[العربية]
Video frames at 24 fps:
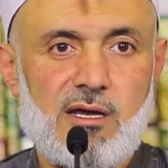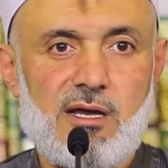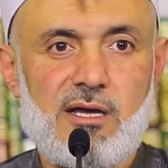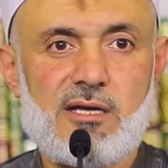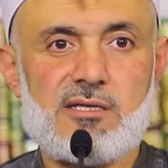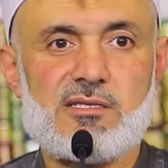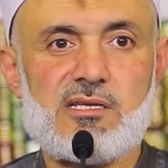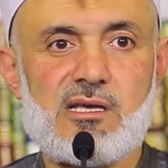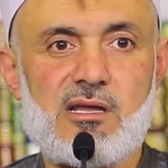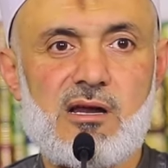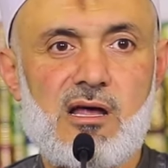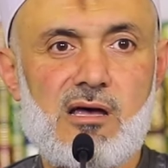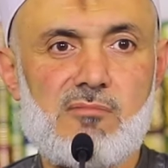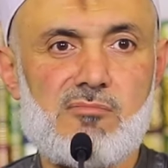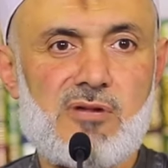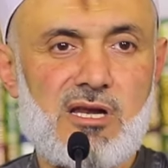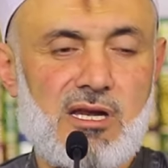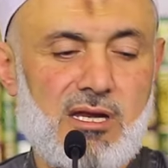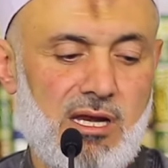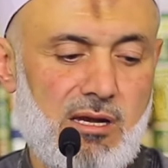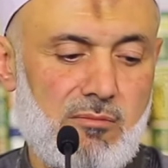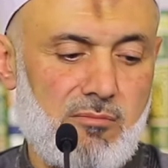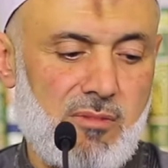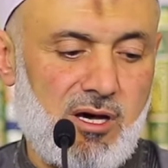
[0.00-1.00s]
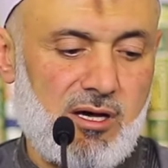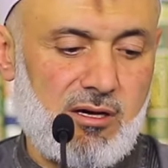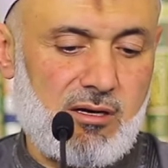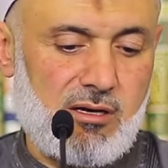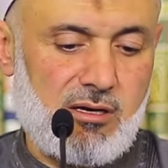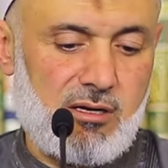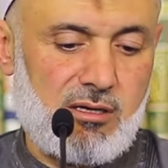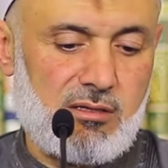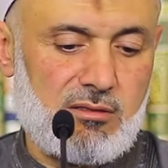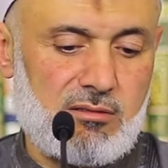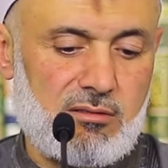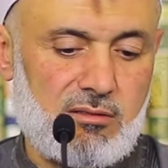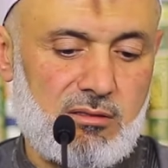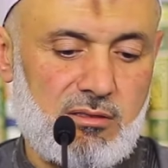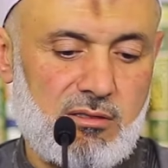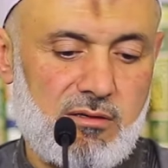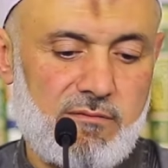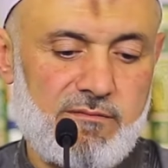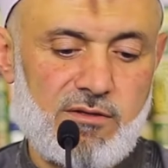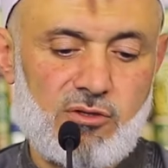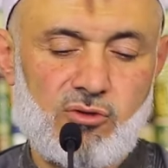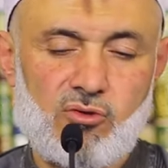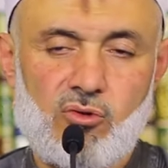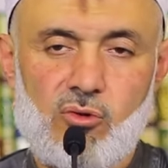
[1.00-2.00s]
احتراما للماره
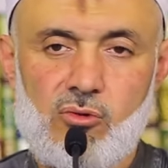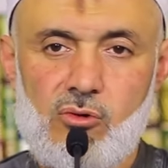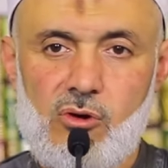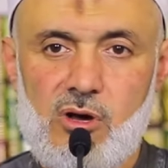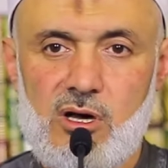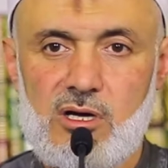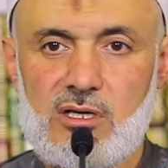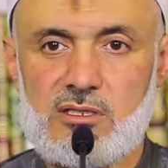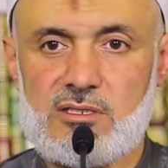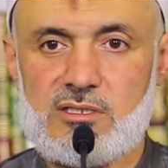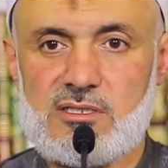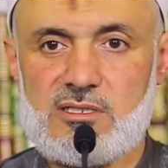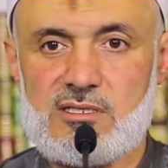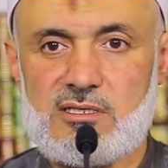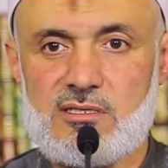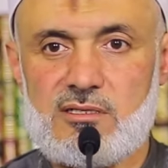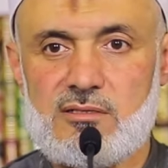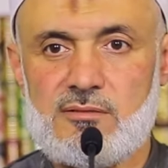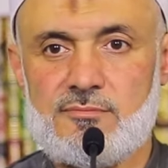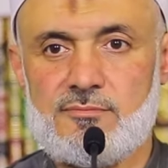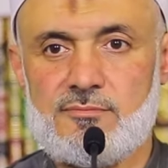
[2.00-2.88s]
في الطرقات